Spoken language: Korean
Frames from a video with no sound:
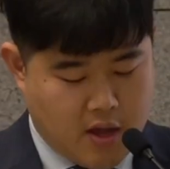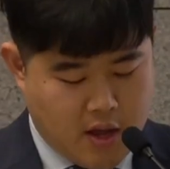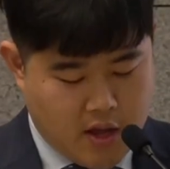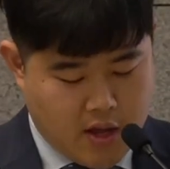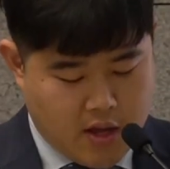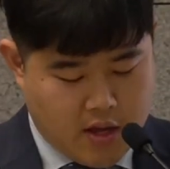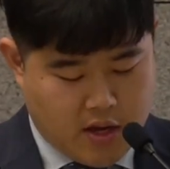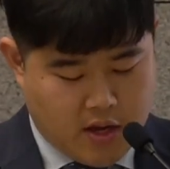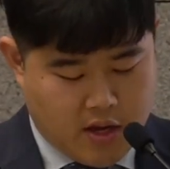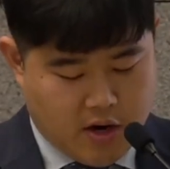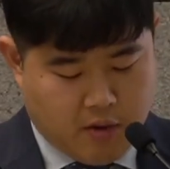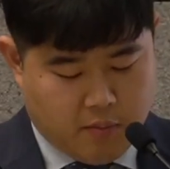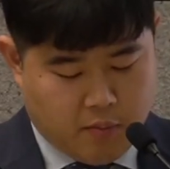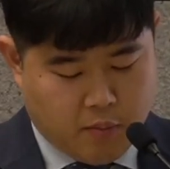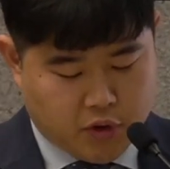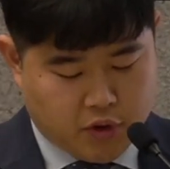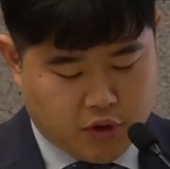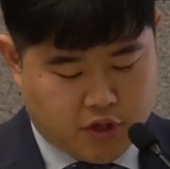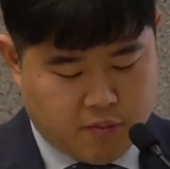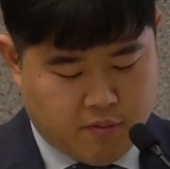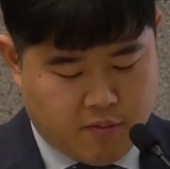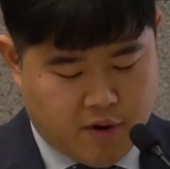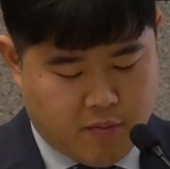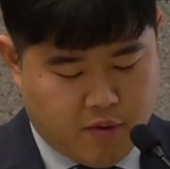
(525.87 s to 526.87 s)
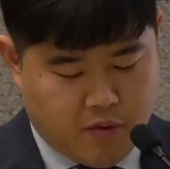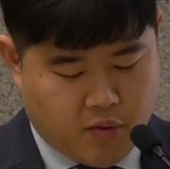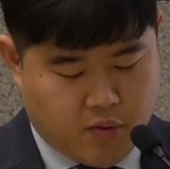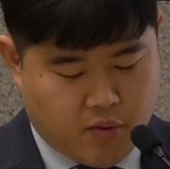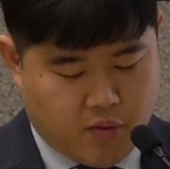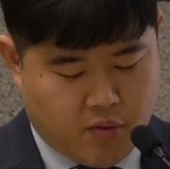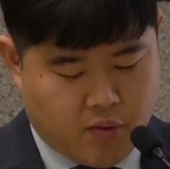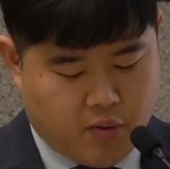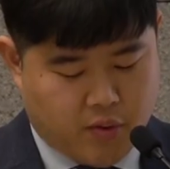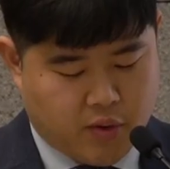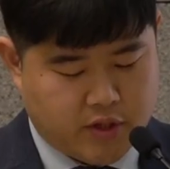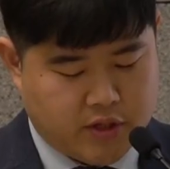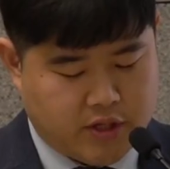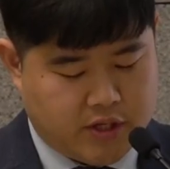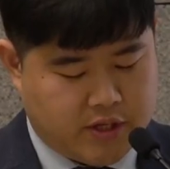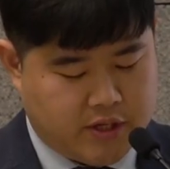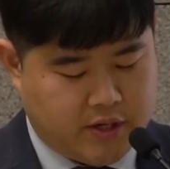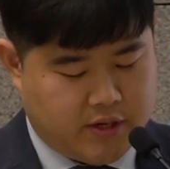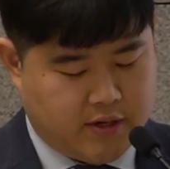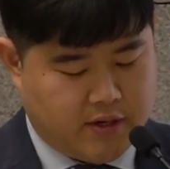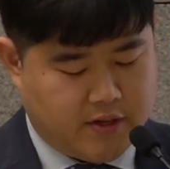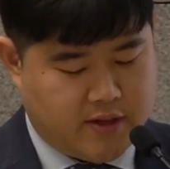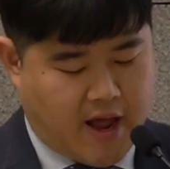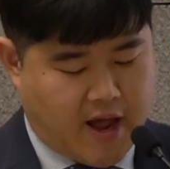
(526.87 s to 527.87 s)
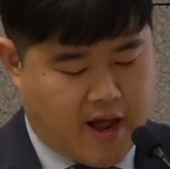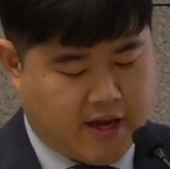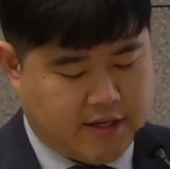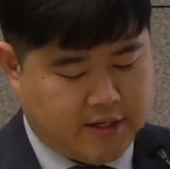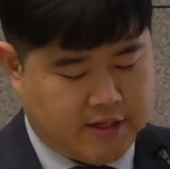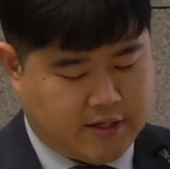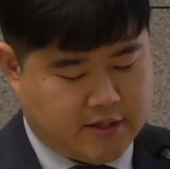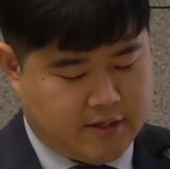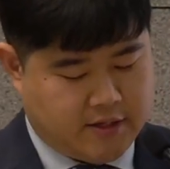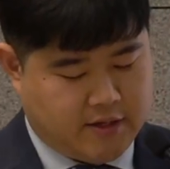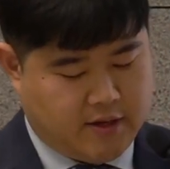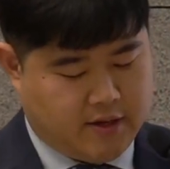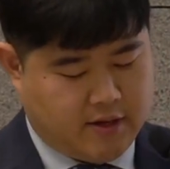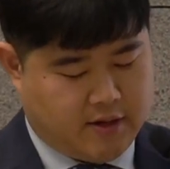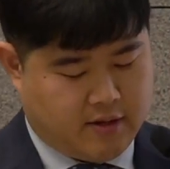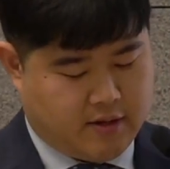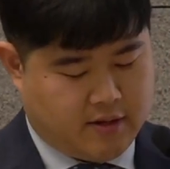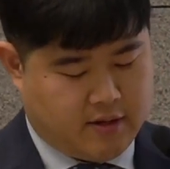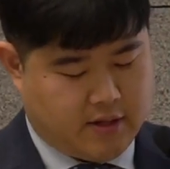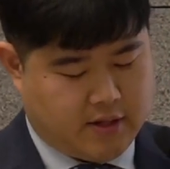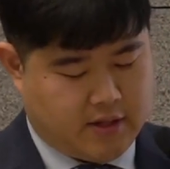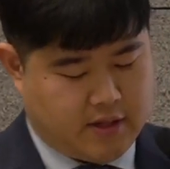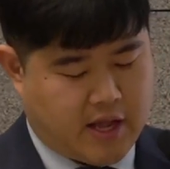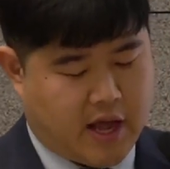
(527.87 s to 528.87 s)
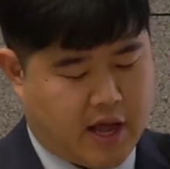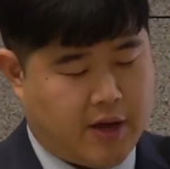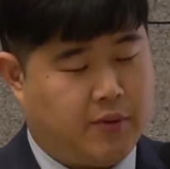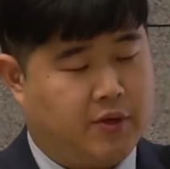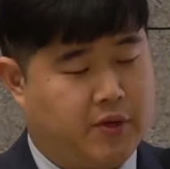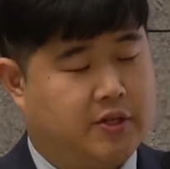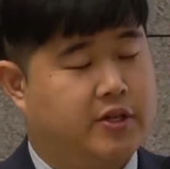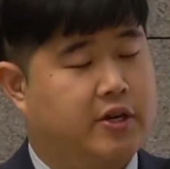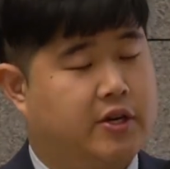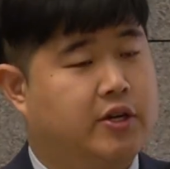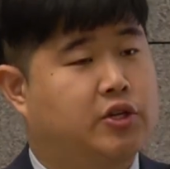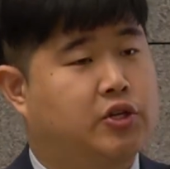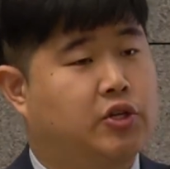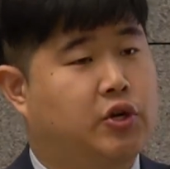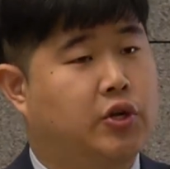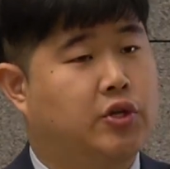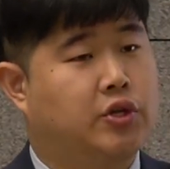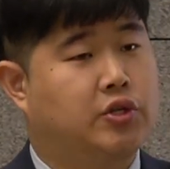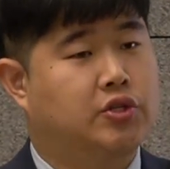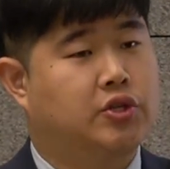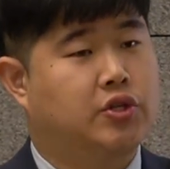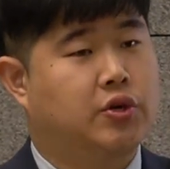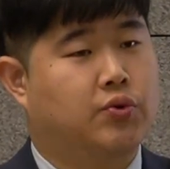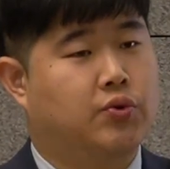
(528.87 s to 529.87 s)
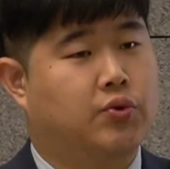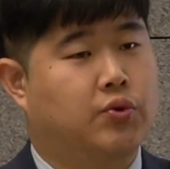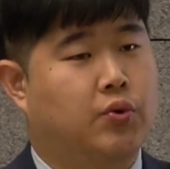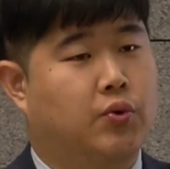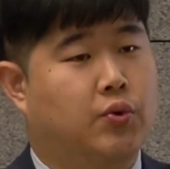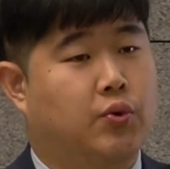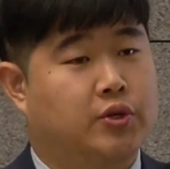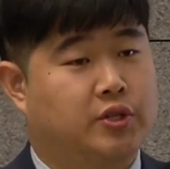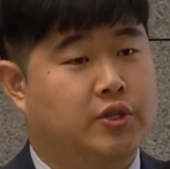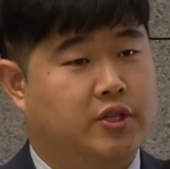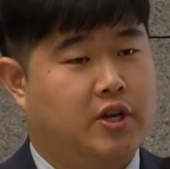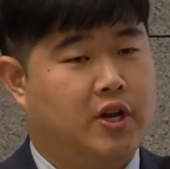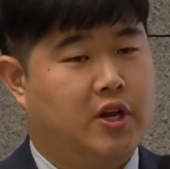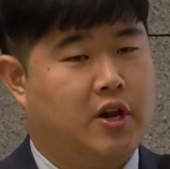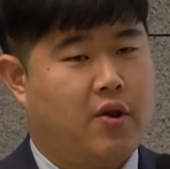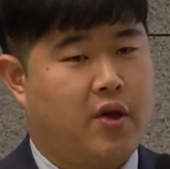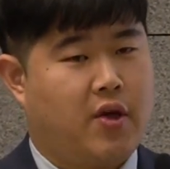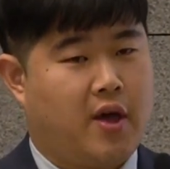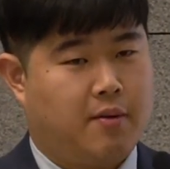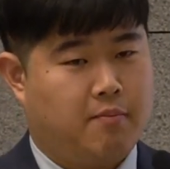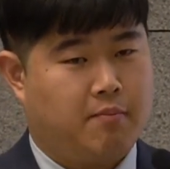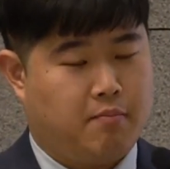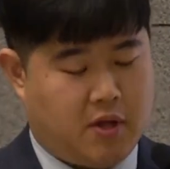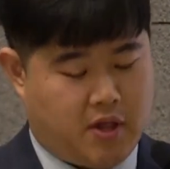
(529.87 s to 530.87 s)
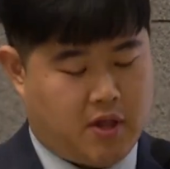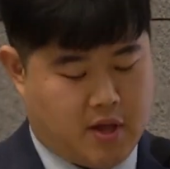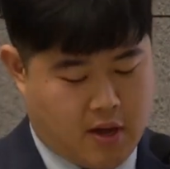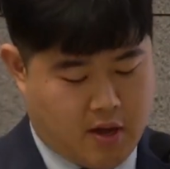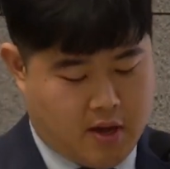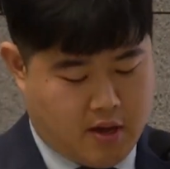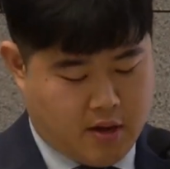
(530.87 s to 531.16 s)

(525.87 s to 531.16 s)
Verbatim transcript: 이런 모습을 보고 들은 아기스는 다윗을 전적으로 신뢰합니다.